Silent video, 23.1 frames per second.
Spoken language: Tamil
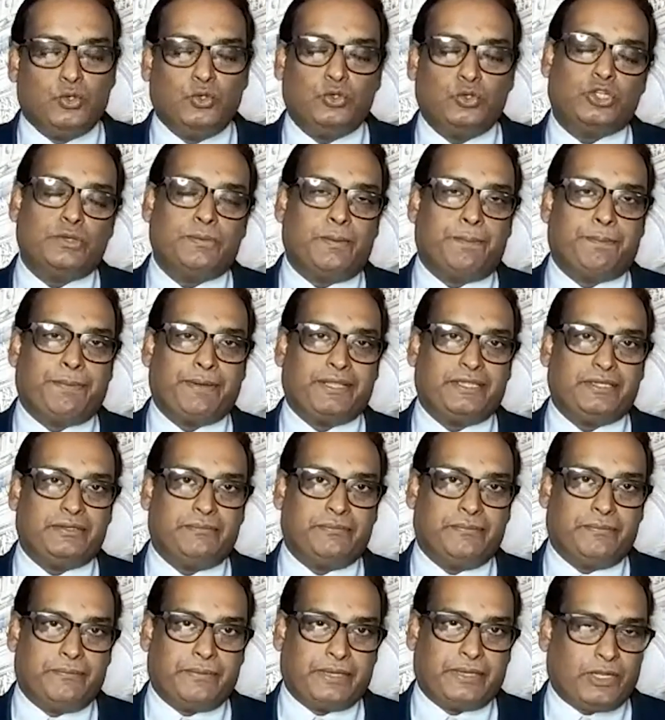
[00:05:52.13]
நூற்றி முப்பது
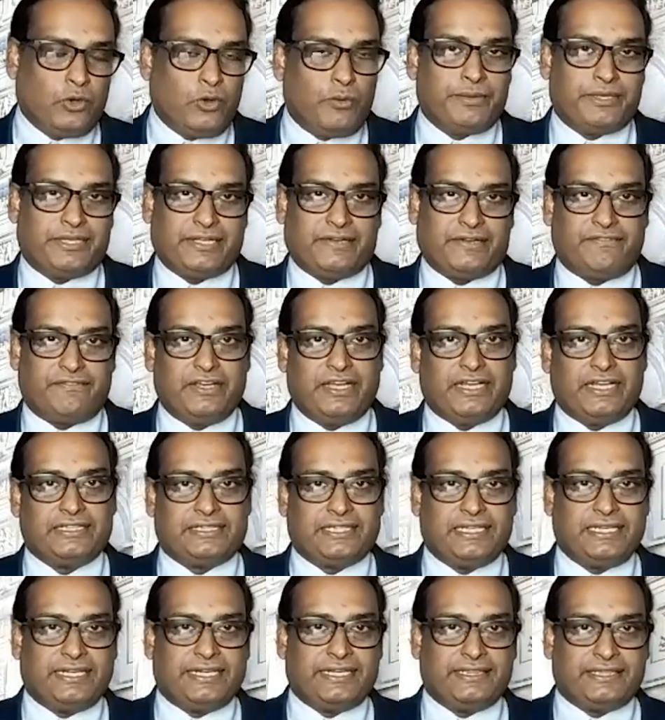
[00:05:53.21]
கிலோமீட்டர்
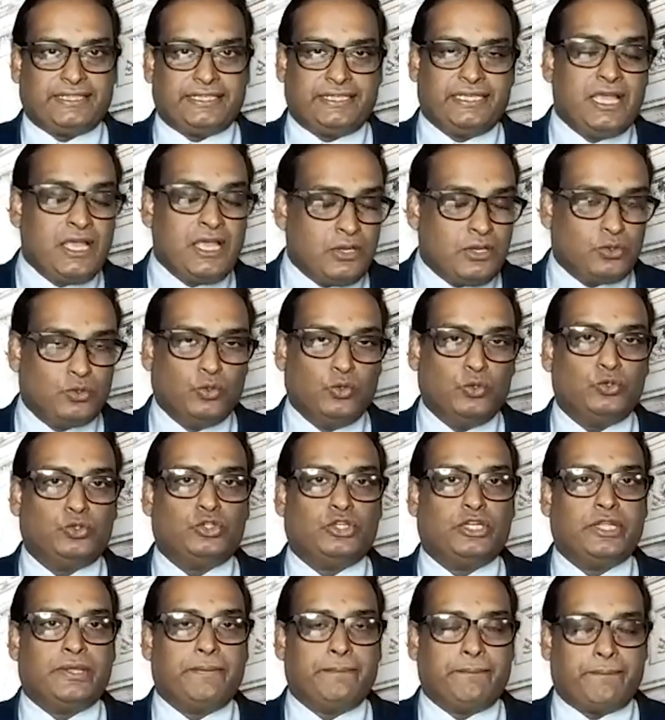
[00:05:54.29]
வேகத்தில் இருந்து
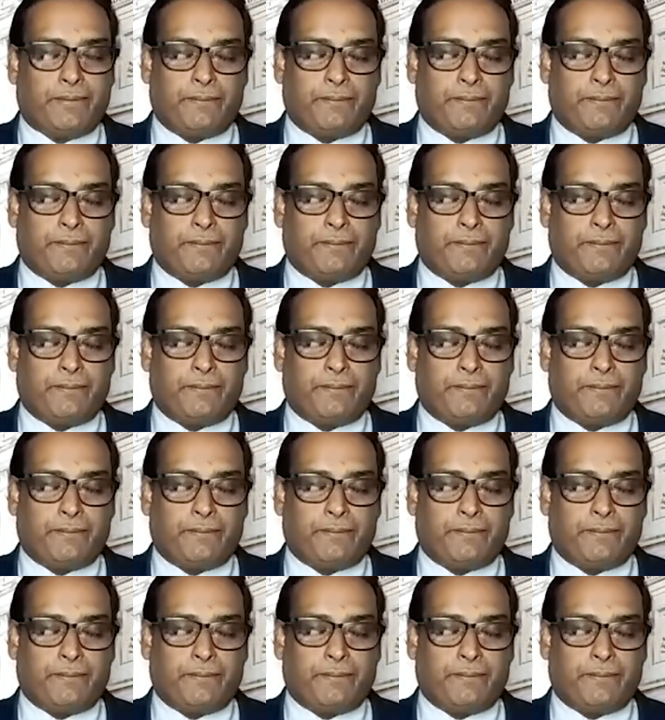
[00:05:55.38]
நூற்றி